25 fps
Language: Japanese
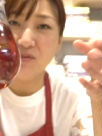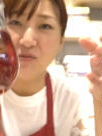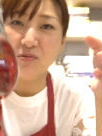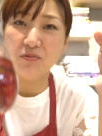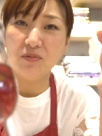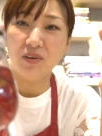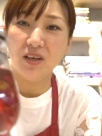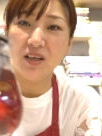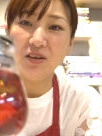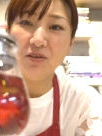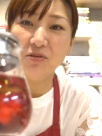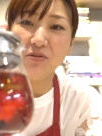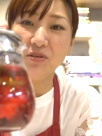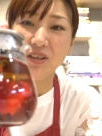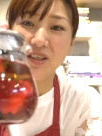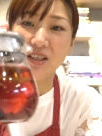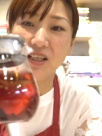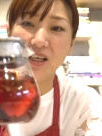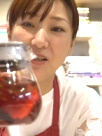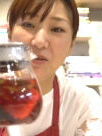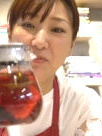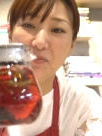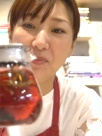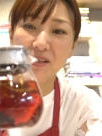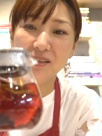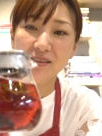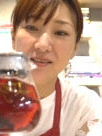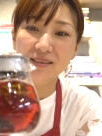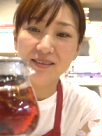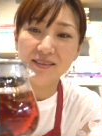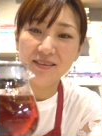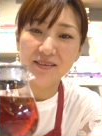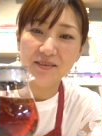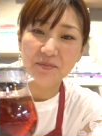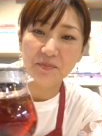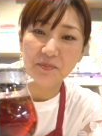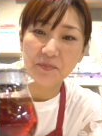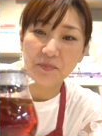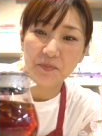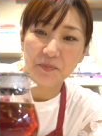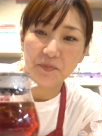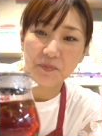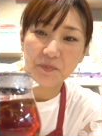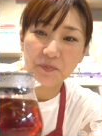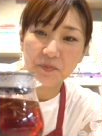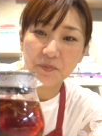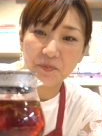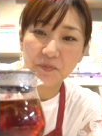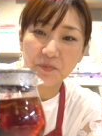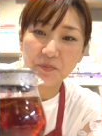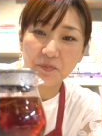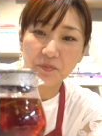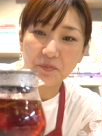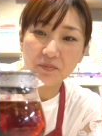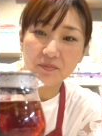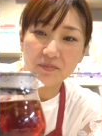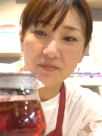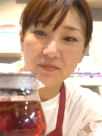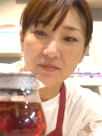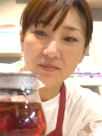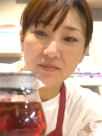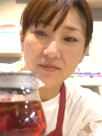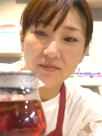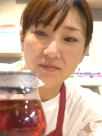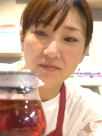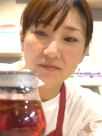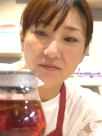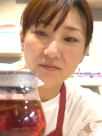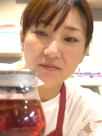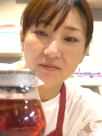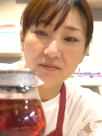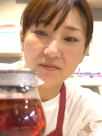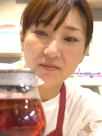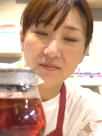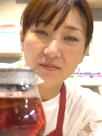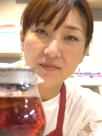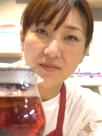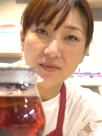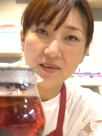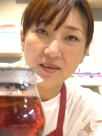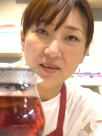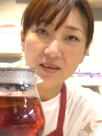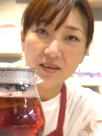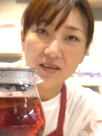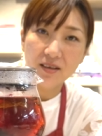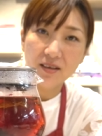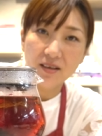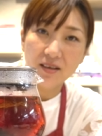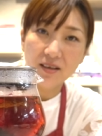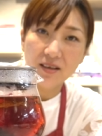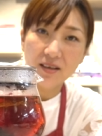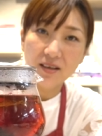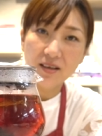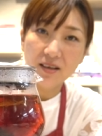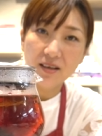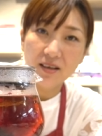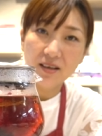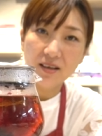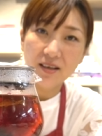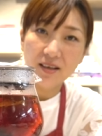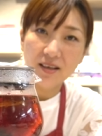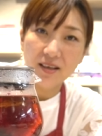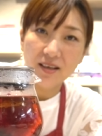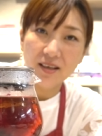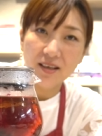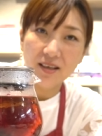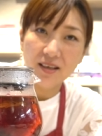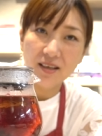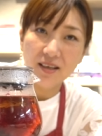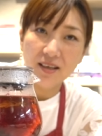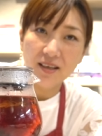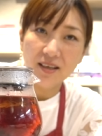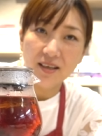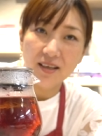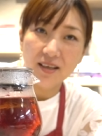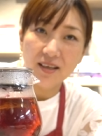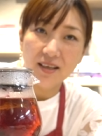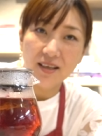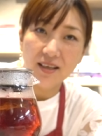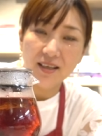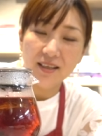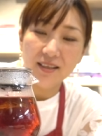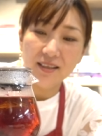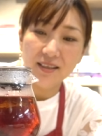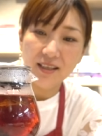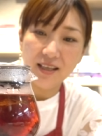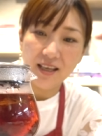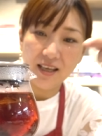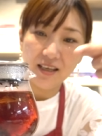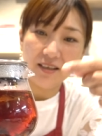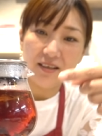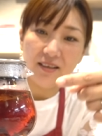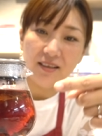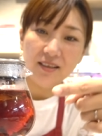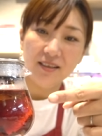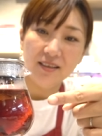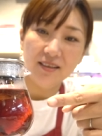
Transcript: こんな色になります。はい、